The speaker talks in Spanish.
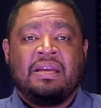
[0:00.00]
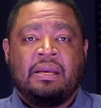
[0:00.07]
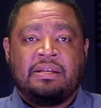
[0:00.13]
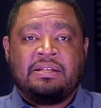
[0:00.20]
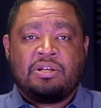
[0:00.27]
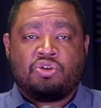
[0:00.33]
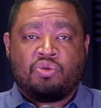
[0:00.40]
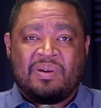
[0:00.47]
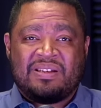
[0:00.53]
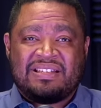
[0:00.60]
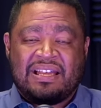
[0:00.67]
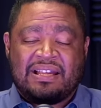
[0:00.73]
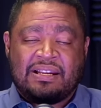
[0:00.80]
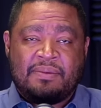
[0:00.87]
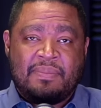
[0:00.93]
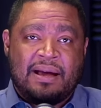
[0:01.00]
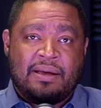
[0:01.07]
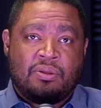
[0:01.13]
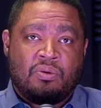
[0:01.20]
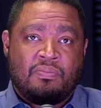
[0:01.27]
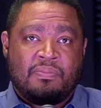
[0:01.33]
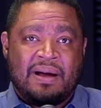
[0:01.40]
Y si se hubiese
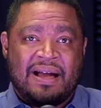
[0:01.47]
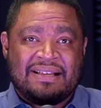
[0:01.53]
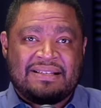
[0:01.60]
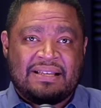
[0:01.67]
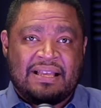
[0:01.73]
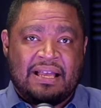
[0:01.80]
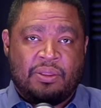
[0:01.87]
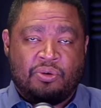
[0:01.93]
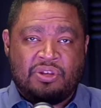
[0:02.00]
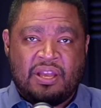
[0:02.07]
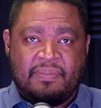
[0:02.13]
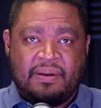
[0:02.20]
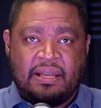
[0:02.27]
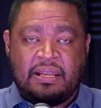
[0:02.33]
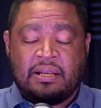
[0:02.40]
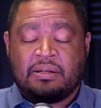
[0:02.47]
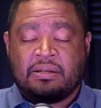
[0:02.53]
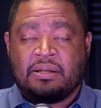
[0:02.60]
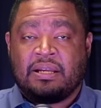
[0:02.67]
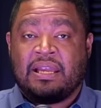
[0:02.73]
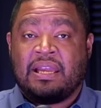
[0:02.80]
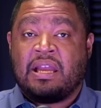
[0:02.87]
arrimado más a Doña Miriam
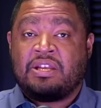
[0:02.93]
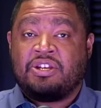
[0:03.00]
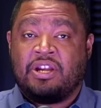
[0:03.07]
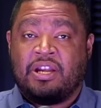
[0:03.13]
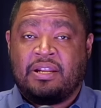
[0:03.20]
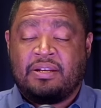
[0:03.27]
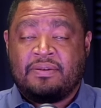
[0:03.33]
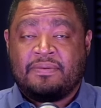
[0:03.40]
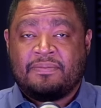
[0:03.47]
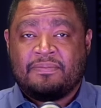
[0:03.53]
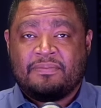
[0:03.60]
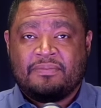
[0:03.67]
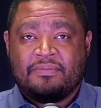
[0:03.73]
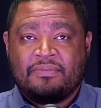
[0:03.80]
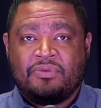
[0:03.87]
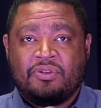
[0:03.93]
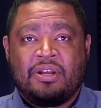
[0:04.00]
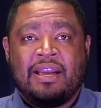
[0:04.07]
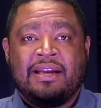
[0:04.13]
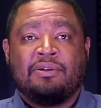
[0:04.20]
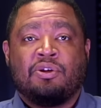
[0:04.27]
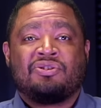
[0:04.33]
que a Jenny,
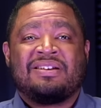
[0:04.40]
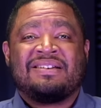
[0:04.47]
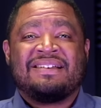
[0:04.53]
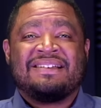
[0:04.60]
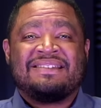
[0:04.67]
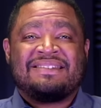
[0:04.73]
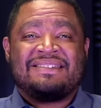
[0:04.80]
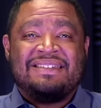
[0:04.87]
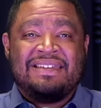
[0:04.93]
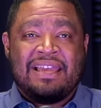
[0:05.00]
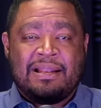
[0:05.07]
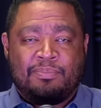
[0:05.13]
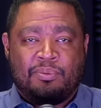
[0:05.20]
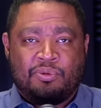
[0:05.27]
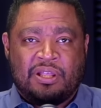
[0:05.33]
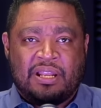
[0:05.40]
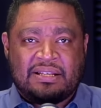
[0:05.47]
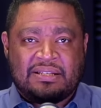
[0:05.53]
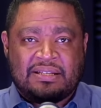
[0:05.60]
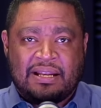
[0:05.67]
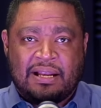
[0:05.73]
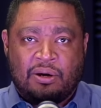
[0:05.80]
entonces sí él pudiera
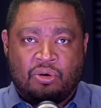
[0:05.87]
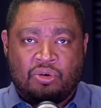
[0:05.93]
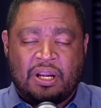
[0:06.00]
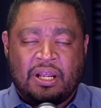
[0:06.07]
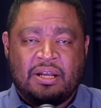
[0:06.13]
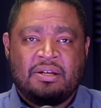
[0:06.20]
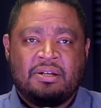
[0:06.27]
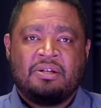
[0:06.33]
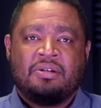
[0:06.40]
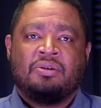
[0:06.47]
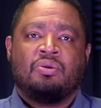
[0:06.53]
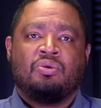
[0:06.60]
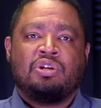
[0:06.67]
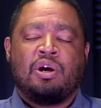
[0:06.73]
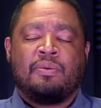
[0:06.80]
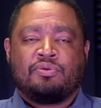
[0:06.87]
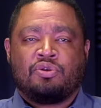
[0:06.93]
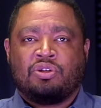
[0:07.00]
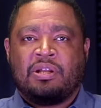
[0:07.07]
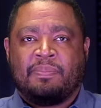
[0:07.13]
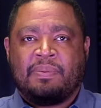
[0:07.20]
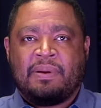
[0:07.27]
ser ahora una
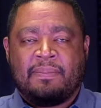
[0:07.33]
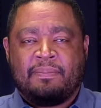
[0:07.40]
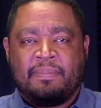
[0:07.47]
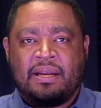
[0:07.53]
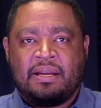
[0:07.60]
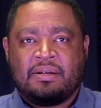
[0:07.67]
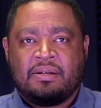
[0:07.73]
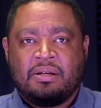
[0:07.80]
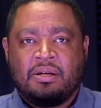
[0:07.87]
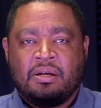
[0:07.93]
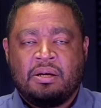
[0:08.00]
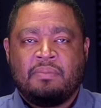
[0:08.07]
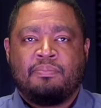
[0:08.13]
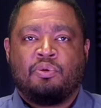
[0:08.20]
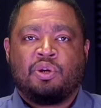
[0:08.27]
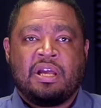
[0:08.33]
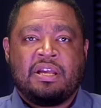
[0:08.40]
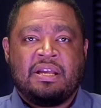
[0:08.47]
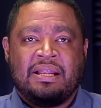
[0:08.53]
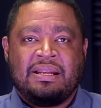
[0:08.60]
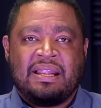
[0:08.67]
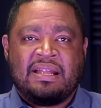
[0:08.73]
opción de plan B.
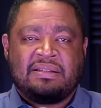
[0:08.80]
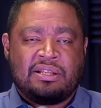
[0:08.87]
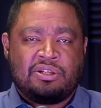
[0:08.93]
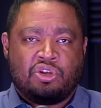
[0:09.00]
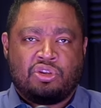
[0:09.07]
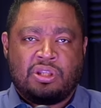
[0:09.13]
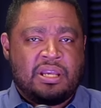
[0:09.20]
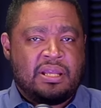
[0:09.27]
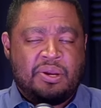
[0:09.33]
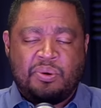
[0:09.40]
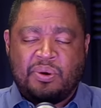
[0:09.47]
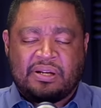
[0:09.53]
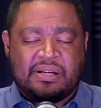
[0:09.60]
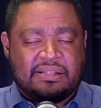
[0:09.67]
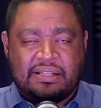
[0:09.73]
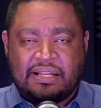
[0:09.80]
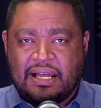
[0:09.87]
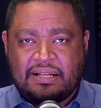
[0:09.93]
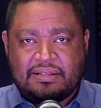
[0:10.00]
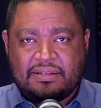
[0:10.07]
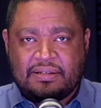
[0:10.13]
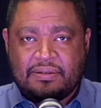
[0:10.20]
Porque la intención de Yerino no es
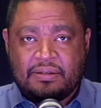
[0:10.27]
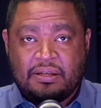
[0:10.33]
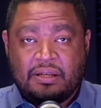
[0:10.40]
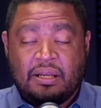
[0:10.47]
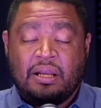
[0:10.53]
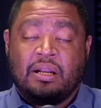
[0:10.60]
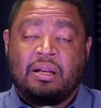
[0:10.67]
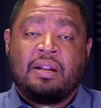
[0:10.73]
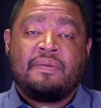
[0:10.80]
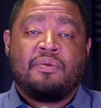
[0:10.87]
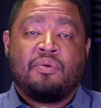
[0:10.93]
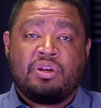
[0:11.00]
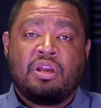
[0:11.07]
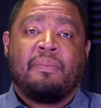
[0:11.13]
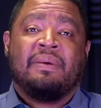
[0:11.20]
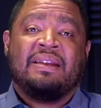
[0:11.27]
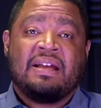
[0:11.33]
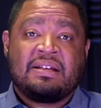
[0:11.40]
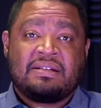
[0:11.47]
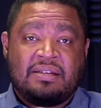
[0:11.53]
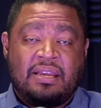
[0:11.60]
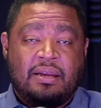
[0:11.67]
retirarse, la de doña
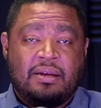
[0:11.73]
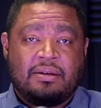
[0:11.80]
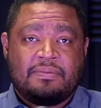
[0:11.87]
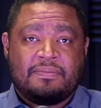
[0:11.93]
Miriam sí.